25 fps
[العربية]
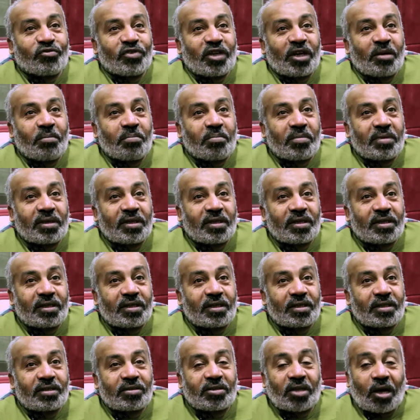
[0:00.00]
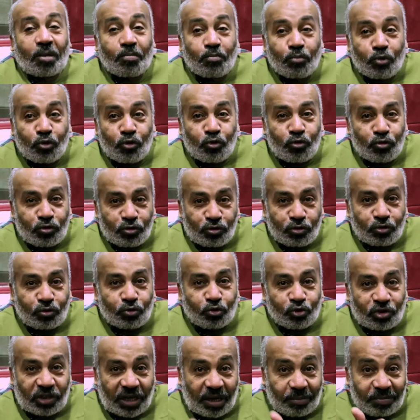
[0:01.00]
فيلم آه، دامبو
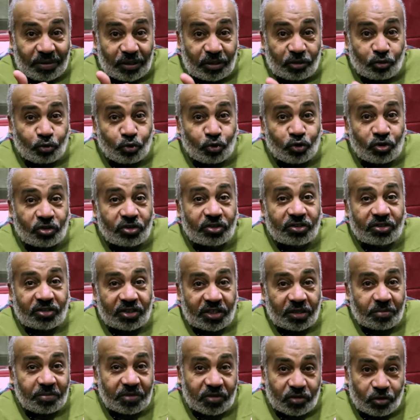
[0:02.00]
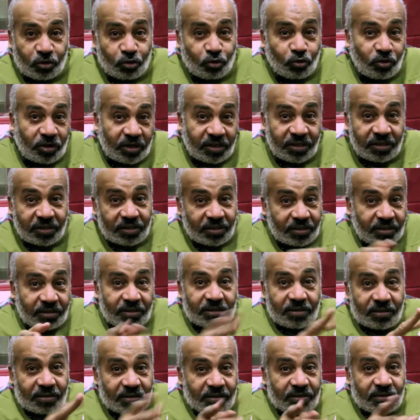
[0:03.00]
كنت عامل دور ترمس اللي هو
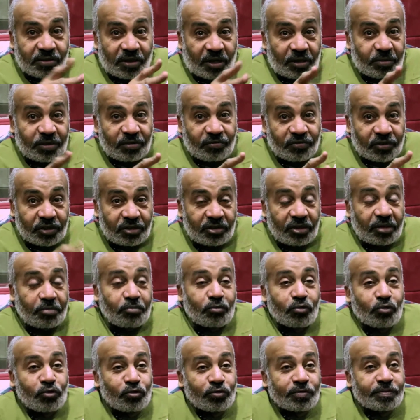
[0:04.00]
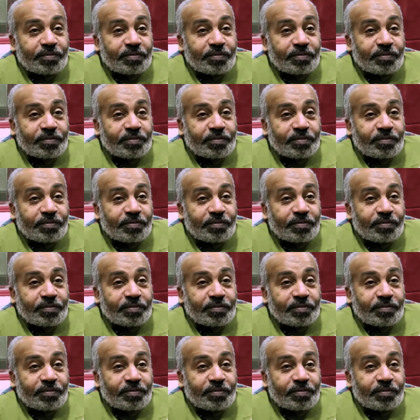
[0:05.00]
صاحب الفيل دامبو